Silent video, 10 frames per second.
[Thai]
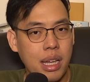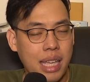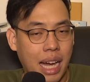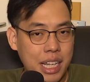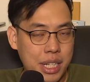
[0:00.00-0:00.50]

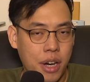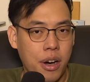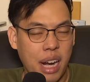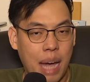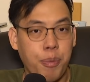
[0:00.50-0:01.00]
อย่างที่สอ
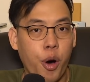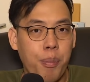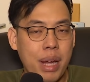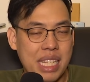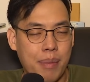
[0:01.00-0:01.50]
งครับผม
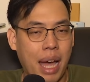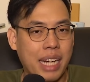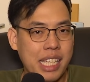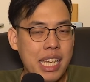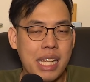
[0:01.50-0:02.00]
ไม่สามารถ
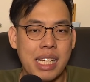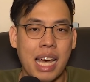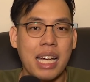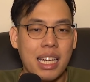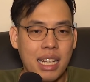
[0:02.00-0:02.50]
ที่จะ
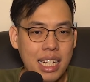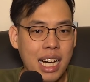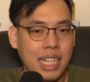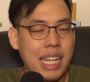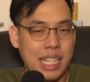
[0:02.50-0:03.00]
เลื
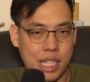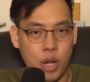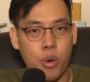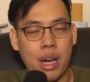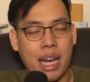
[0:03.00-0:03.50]
อกที่จะ
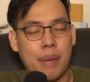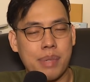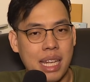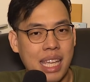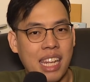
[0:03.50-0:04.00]
ส่งอะครับ
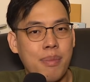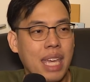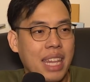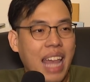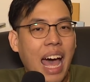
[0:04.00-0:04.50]
สัญญาณที่เป็น
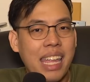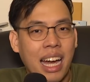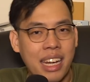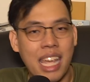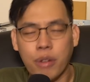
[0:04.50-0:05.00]
กีตาร์อ
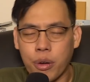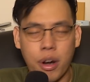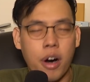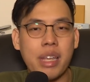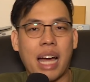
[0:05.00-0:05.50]
ย่างเดียวหรือ
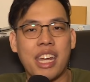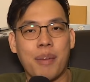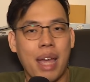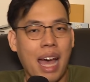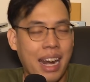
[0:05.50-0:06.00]
ร้องอย่างเดีย
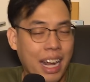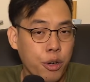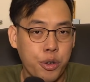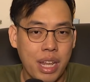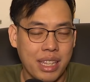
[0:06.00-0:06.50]
วไปหานัก
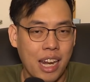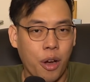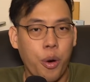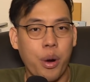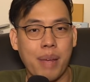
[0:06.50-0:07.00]
ดนตรีแต่ละ
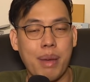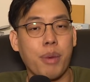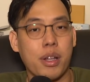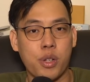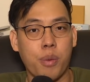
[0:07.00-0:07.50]
คนให้มัน
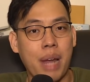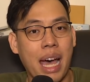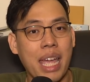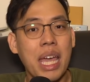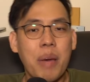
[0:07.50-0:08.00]
เหมาะสม
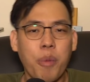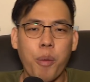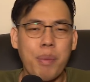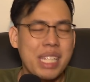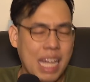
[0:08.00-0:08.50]
ได้ผ
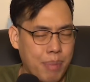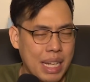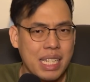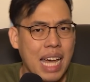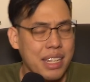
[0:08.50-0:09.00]
มไม่สามา
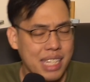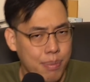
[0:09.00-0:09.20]
รถสร้างเซ